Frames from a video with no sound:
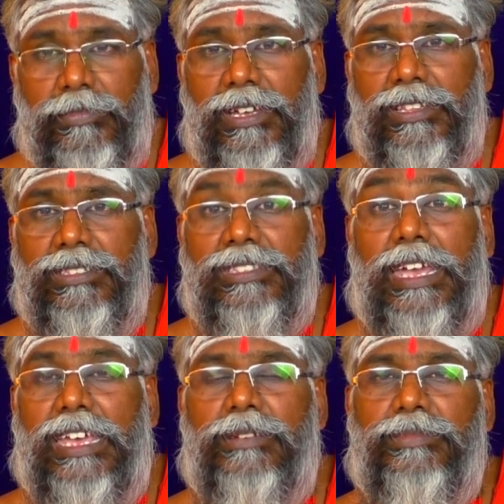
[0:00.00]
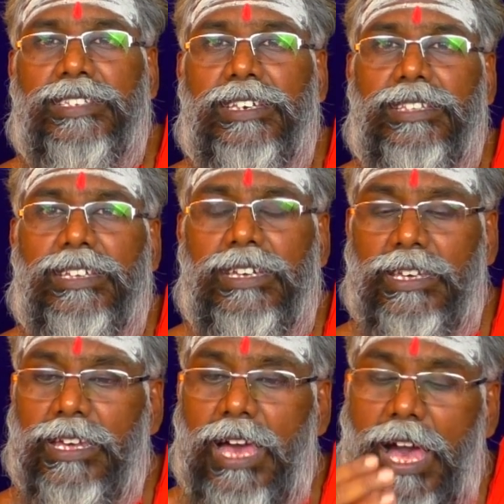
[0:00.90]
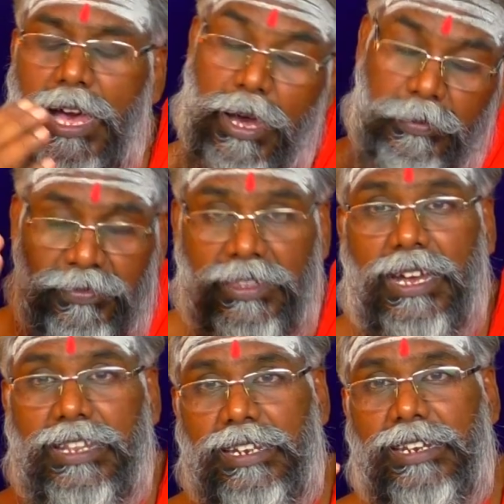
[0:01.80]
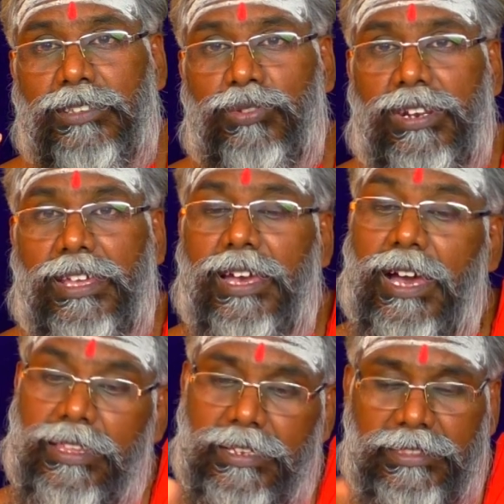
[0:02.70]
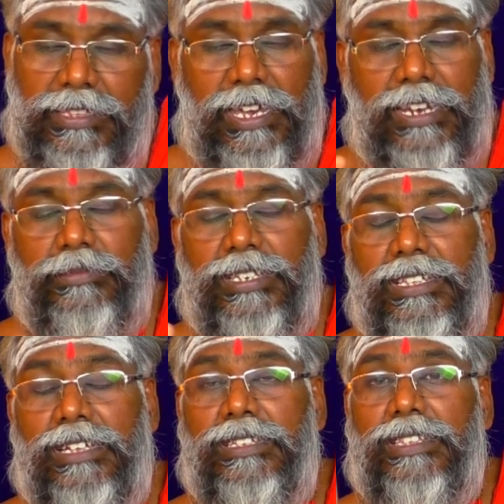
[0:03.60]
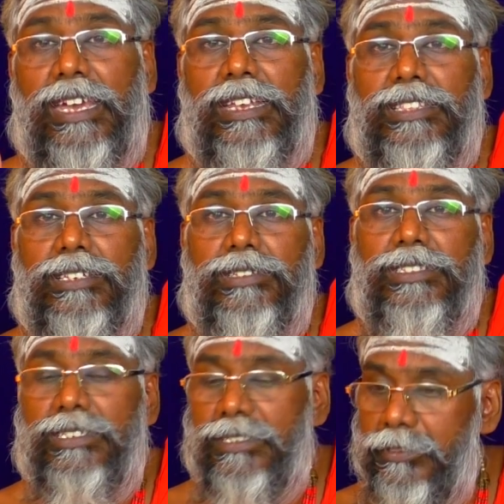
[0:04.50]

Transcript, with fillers: அதாவது தைலம் செய்து அந்த காலத்தில் நான் சொல்கிறேன் அதில் தைலம் செய்து அந்த தைலத்தை வந்து